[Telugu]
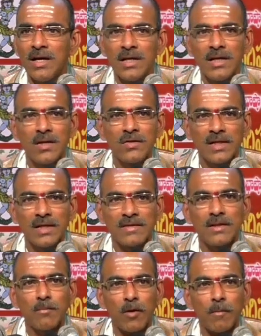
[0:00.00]
నేను
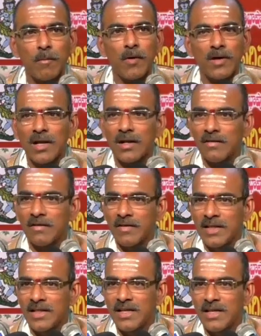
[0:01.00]
చేసింది పొరపాటు అని
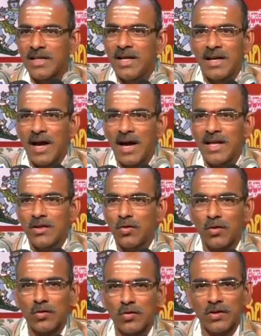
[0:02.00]
అర్థమైంది కానీ
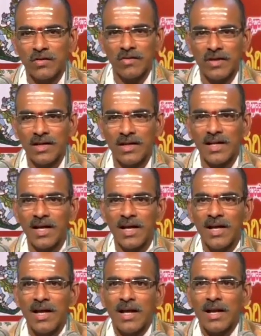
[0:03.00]
దురదృష్టం ఏమిటంటే
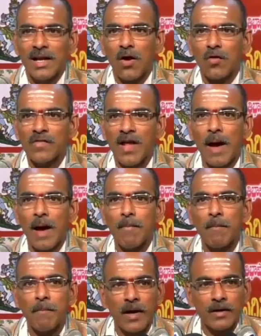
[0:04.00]
నాకు
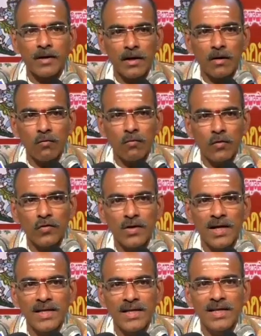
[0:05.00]
శాపం పెట్టడం వచ్చు
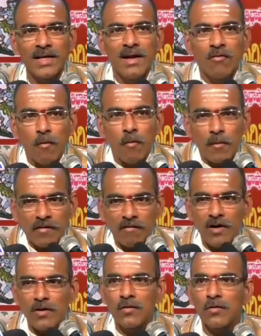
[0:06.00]
కానీ
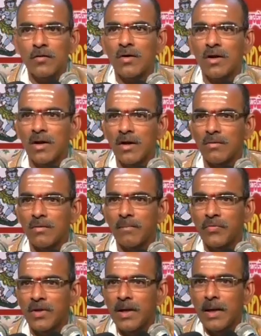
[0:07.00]
ఉపసంహరించుకోవడం రాదు
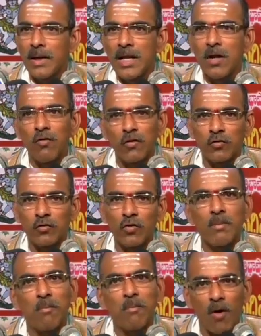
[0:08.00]
నేను
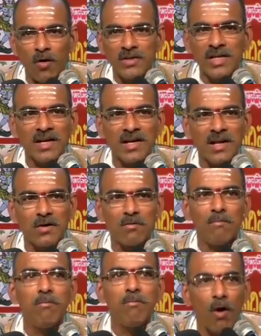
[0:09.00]
వస్తువుని పాడు చేయగలను
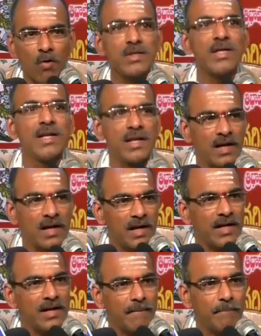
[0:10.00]
బాగు అన్నాడు
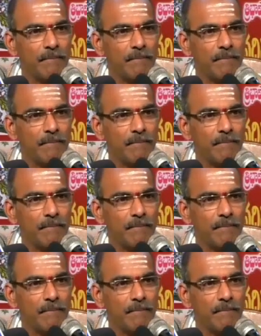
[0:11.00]
ఆయన